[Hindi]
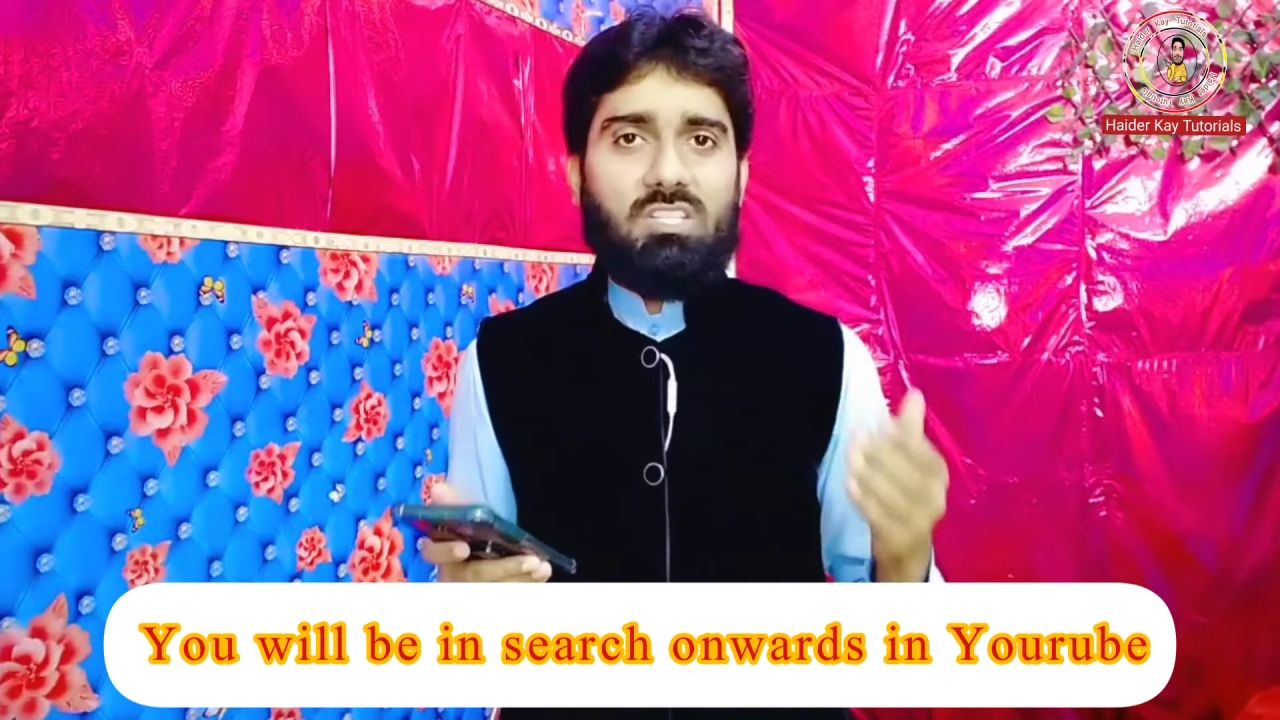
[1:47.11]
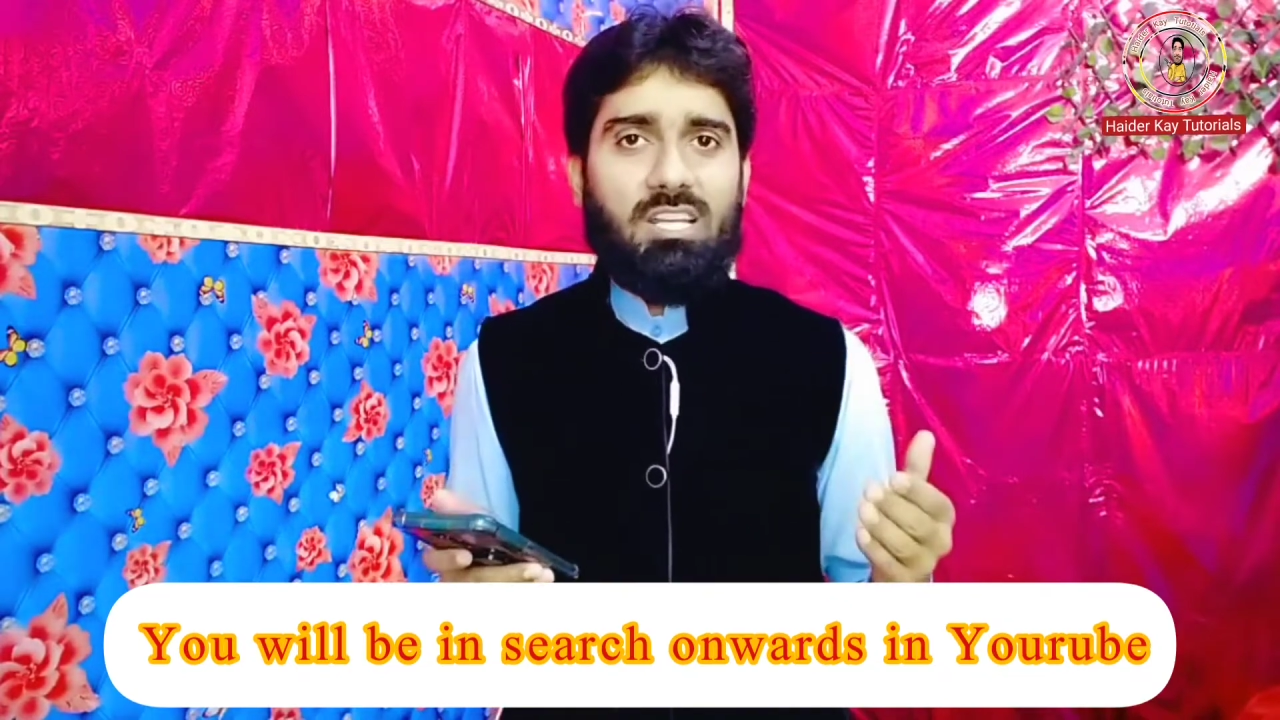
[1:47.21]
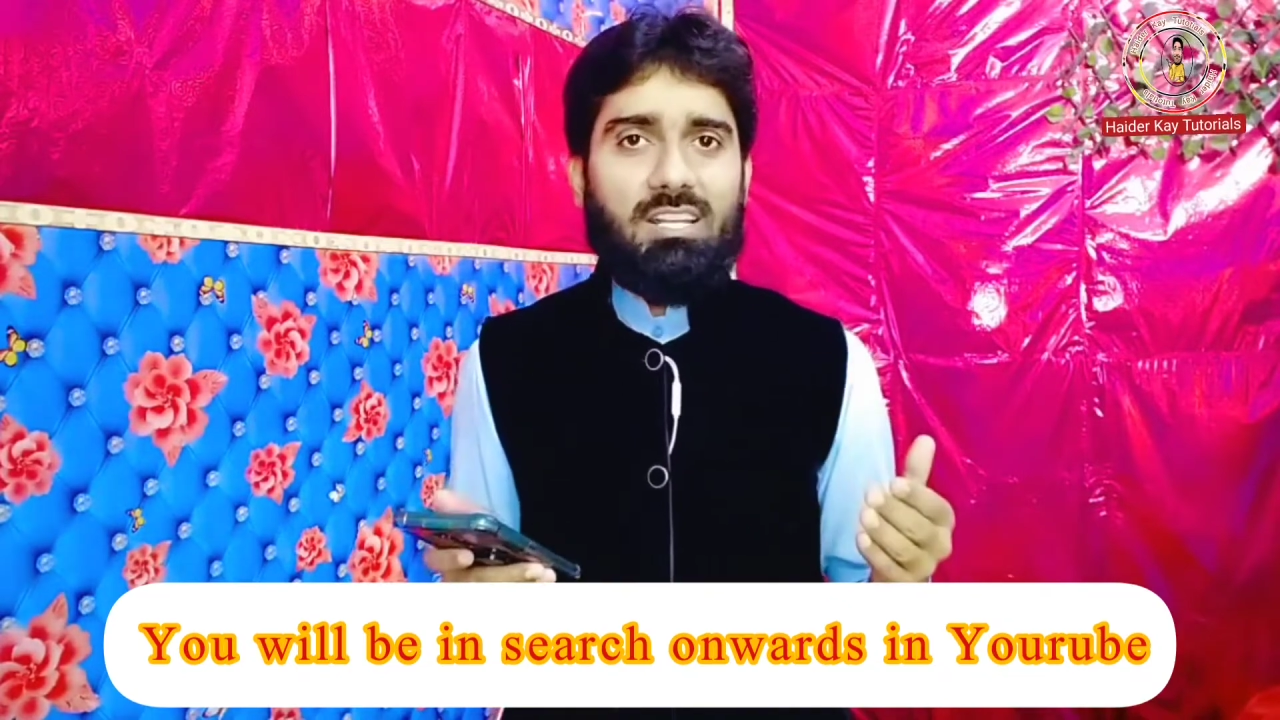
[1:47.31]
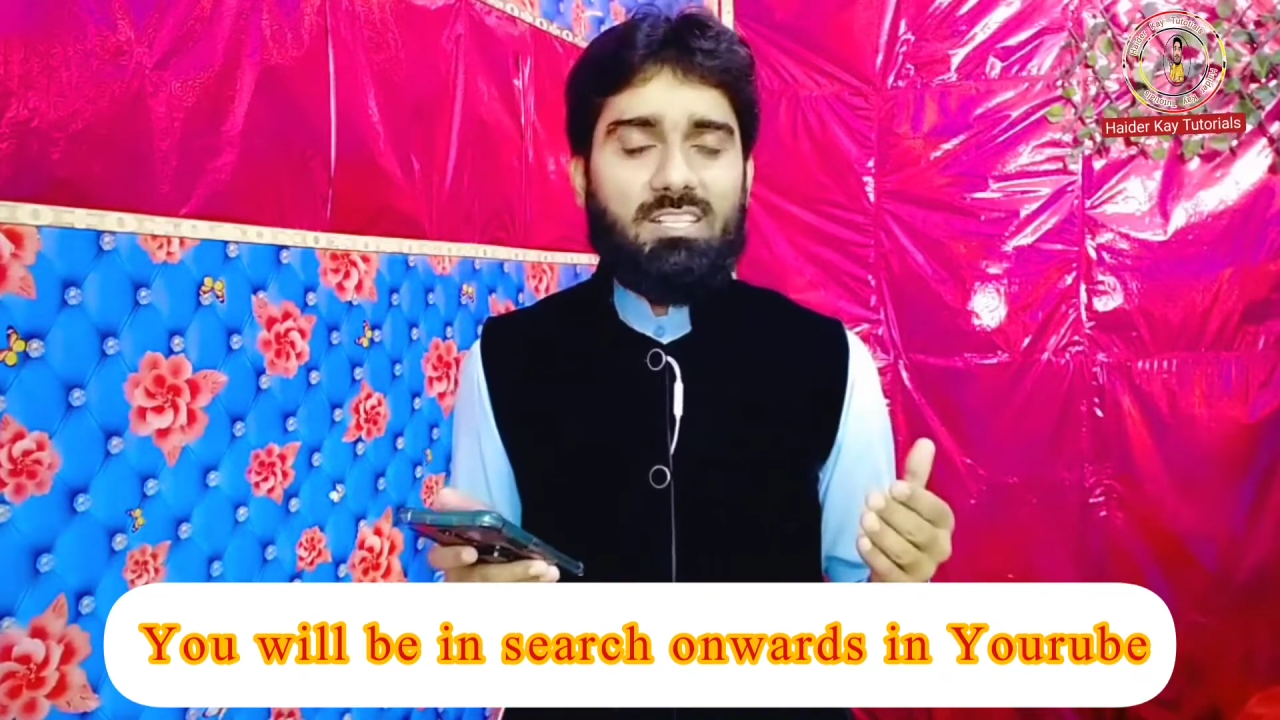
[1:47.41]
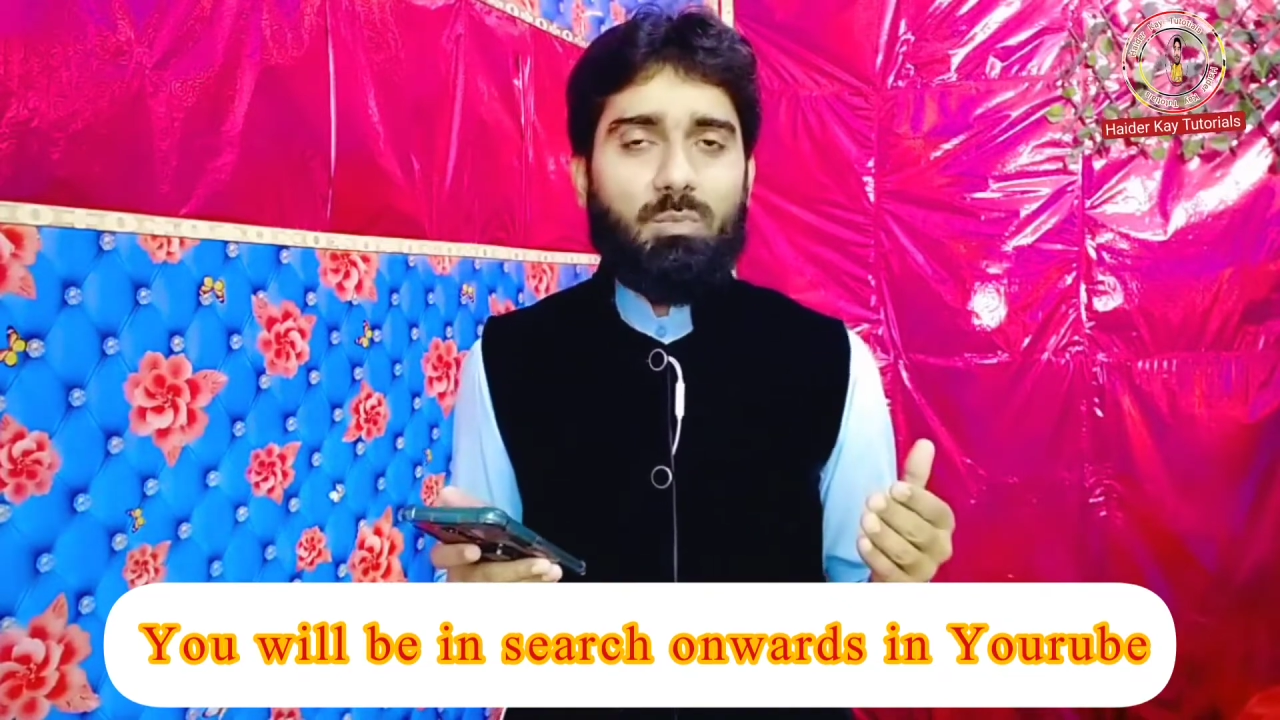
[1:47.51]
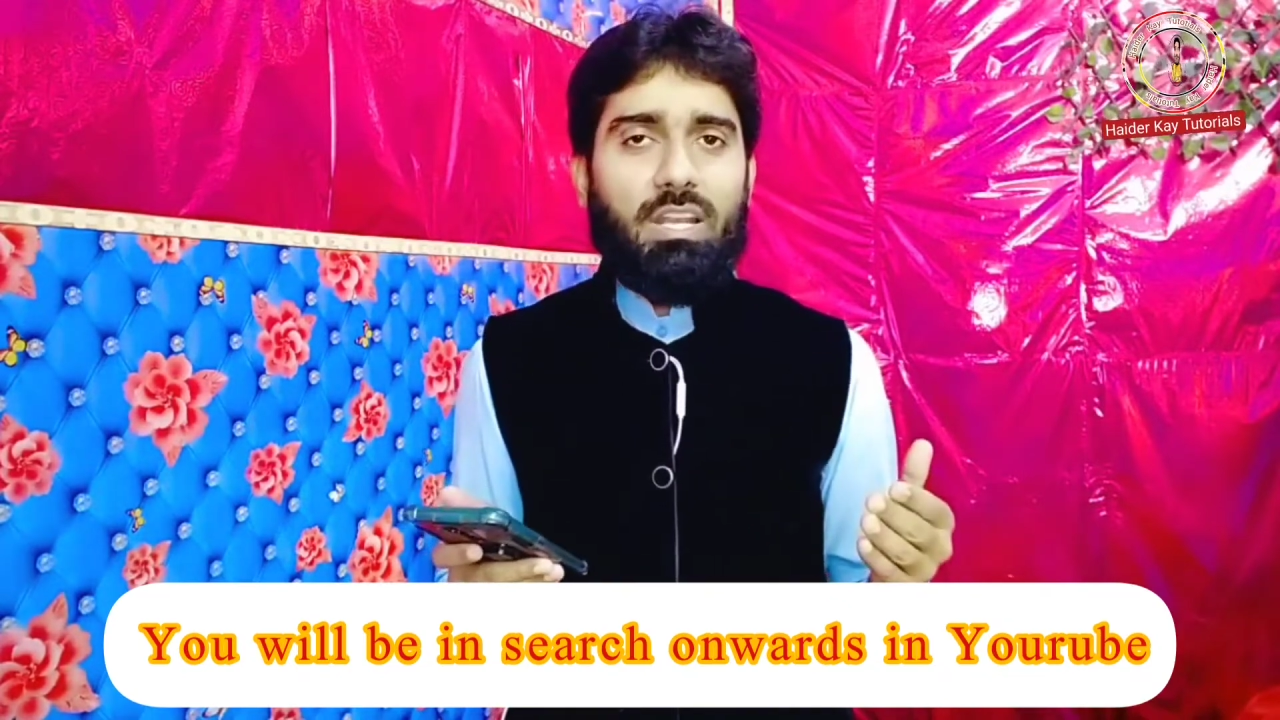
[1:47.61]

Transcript: सर्च में